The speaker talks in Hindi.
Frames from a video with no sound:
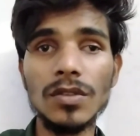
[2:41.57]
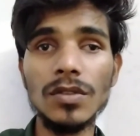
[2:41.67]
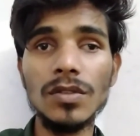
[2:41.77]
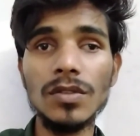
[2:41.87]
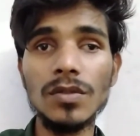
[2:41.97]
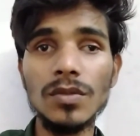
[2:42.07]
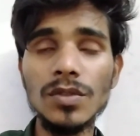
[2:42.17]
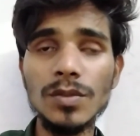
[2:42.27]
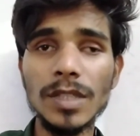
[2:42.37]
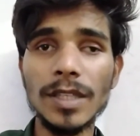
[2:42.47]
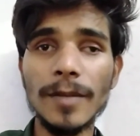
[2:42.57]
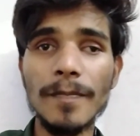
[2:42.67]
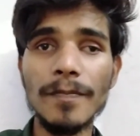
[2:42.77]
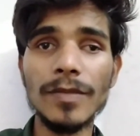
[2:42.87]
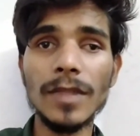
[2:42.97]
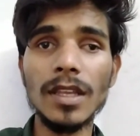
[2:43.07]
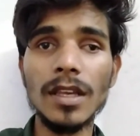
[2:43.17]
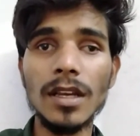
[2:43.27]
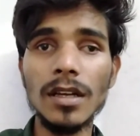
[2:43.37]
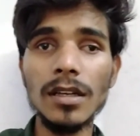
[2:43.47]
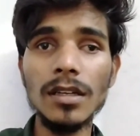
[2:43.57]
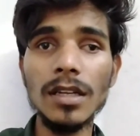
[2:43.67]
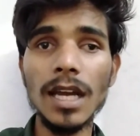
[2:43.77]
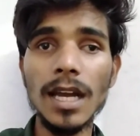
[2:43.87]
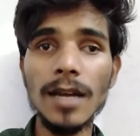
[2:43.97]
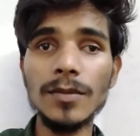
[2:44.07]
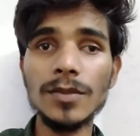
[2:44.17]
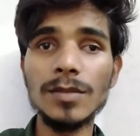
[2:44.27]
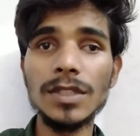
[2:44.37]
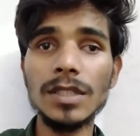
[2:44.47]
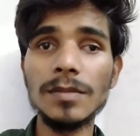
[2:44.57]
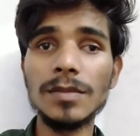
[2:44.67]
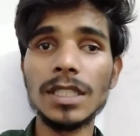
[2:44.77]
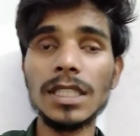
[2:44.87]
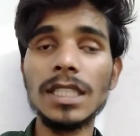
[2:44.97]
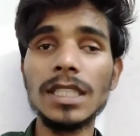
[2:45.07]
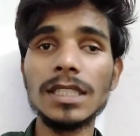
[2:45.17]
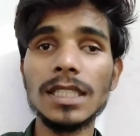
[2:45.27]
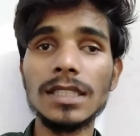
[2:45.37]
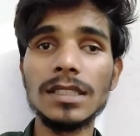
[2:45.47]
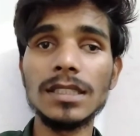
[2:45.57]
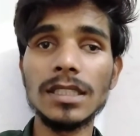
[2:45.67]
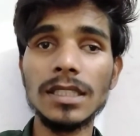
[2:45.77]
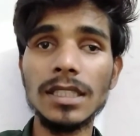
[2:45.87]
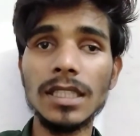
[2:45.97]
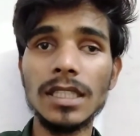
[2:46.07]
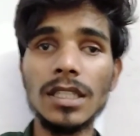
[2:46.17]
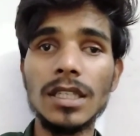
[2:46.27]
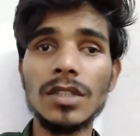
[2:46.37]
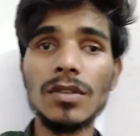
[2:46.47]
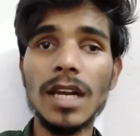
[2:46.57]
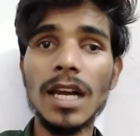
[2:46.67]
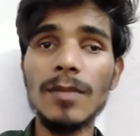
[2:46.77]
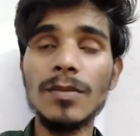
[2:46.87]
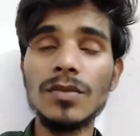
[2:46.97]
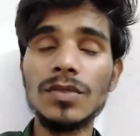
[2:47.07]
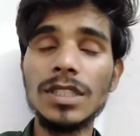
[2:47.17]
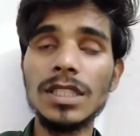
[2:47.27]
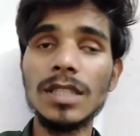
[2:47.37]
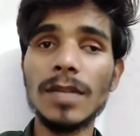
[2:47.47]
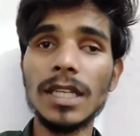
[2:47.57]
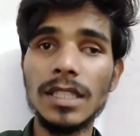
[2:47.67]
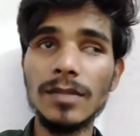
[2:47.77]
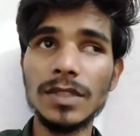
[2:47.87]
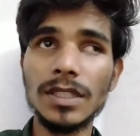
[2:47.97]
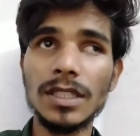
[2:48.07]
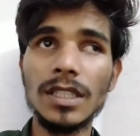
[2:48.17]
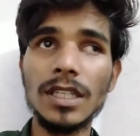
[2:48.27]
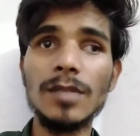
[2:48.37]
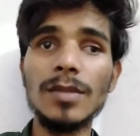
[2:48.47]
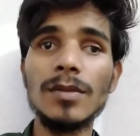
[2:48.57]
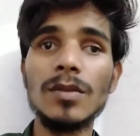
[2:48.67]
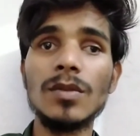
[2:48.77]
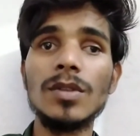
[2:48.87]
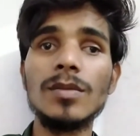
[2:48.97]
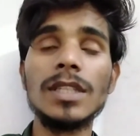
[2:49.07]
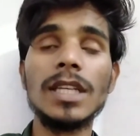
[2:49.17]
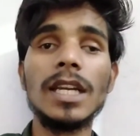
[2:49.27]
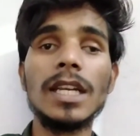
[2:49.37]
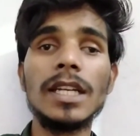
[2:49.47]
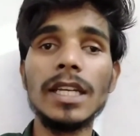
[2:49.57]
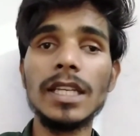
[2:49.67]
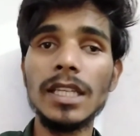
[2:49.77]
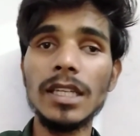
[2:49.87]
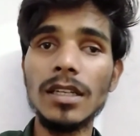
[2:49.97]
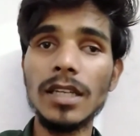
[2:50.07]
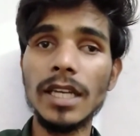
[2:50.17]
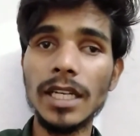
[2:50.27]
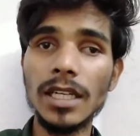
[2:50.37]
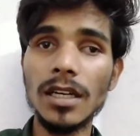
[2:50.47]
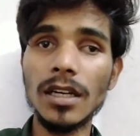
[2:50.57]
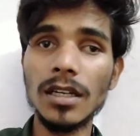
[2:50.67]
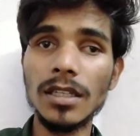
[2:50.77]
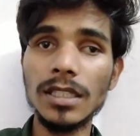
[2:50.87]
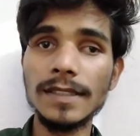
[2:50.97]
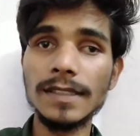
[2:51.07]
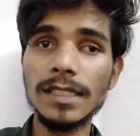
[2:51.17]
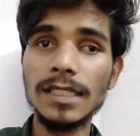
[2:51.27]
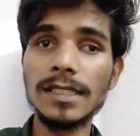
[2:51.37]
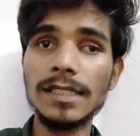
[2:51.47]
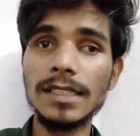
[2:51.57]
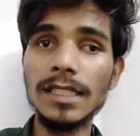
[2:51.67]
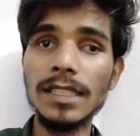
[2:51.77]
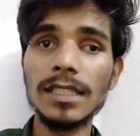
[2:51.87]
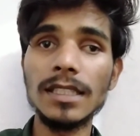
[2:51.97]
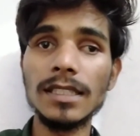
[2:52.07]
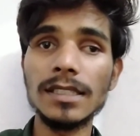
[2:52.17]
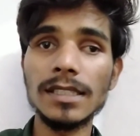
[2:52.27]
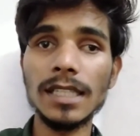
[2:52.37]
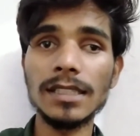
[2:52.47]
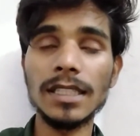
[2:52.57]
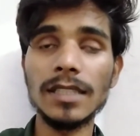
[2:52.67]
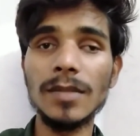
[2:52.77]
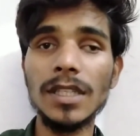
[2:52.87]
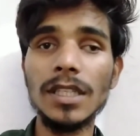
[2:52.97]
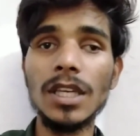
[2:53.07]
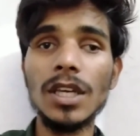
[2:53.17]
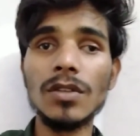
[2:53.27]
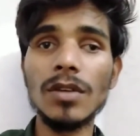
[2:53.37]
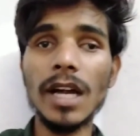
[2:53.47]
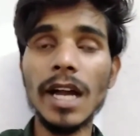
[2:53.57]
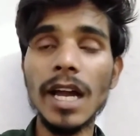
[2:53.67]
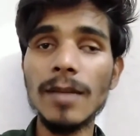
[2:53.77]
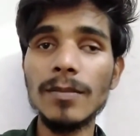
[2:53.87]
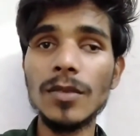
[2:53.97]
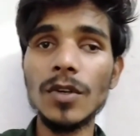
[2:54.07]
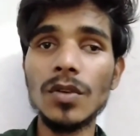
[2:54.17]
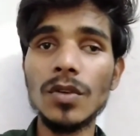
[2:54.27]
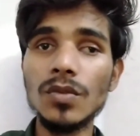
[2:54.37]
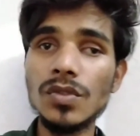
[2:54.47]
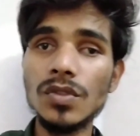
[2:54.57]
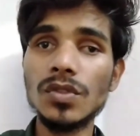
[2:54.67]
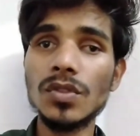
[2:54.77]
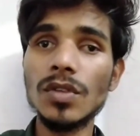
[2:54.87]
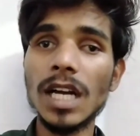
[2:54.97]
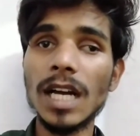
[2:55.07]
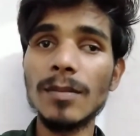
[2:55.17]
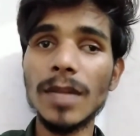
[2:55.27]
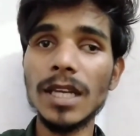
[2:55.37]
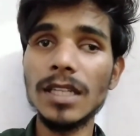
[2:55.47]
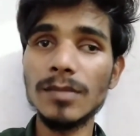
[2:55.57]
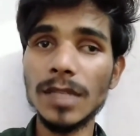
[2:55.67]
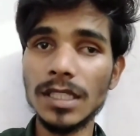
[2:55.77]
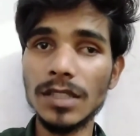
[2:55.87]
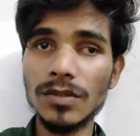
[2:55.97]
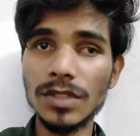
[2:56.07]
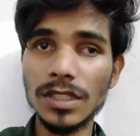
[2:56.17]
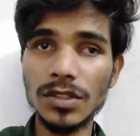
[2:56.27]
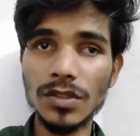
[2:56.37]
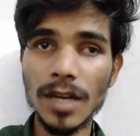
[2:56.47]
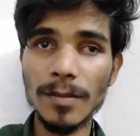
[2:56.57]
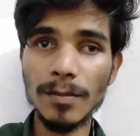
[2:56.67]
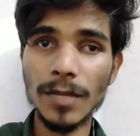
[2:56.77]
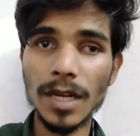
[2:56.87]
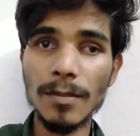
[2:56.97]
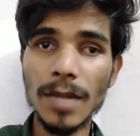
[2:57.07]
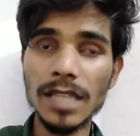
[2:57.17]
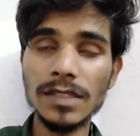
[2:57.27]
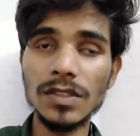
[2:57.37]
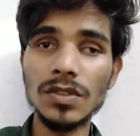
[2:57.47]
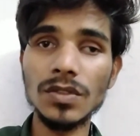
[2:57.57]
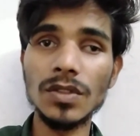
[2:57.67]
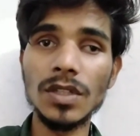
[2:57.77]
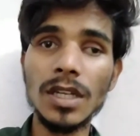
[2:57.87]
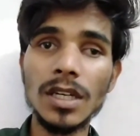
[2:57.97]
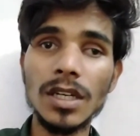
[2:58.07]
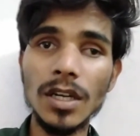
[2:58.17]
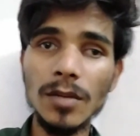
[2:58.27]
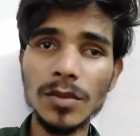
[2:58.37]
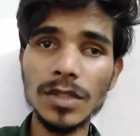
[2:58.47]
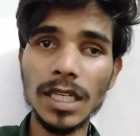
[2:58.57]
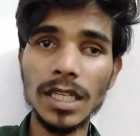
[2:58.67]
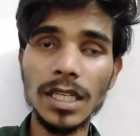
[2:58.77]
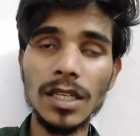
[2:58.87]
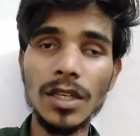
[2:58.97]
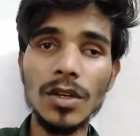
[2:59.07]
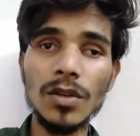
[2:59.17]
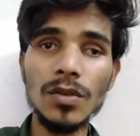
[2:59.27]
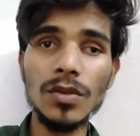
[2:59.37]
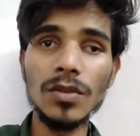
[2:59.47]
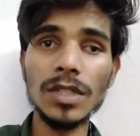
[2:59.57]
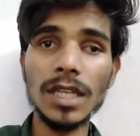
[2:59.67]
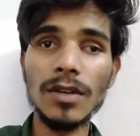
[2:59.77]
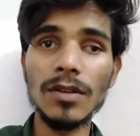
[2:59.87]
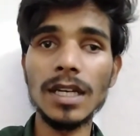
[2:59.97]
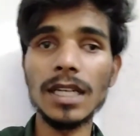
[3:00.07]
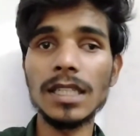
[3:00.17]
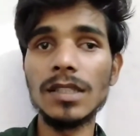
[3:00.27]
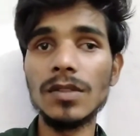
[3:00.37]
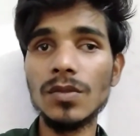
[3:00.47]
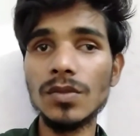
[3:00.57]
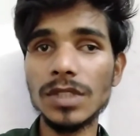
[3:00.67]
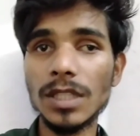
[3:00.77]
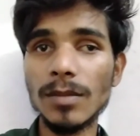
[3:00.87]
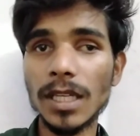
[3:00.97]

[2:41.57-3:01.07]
तो उसमें अगर आप उसमें जब छटने की चांसेस रहती है तो आप उसी के माध्यम से कहीं पे भी कोई भी टेक्निकल हैंड अगर स्किल सीख लेते हैं साथ साथ में तो आप उस जो आप माइनस मार्किंग की वजह से जो आपका मार्क्स जो कम होता है वो क्या होगा कि उसके